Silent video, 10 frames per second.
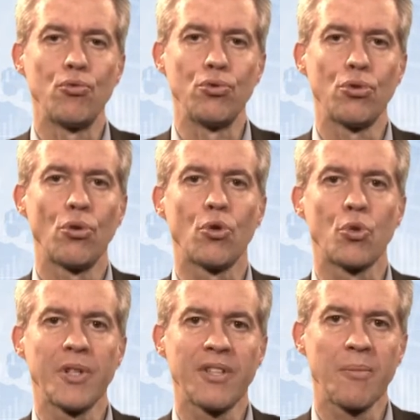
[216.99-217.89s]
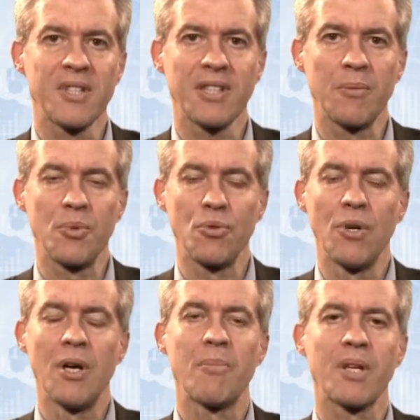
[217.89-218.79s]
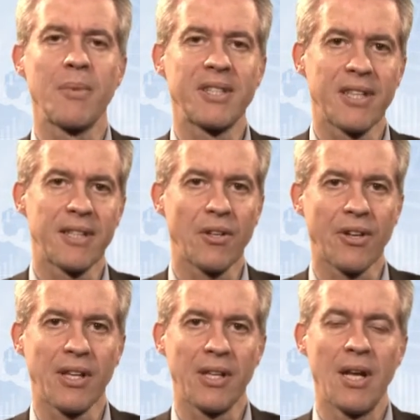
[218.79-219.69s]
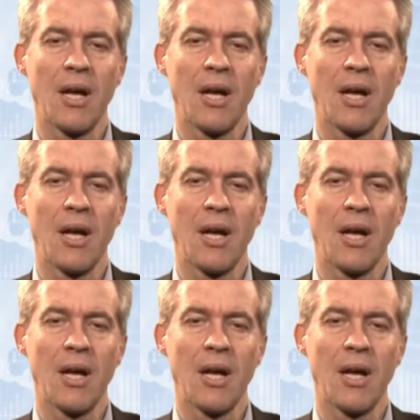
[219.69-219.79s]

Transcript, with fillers: uno o due trimestri in più prima di ritornare.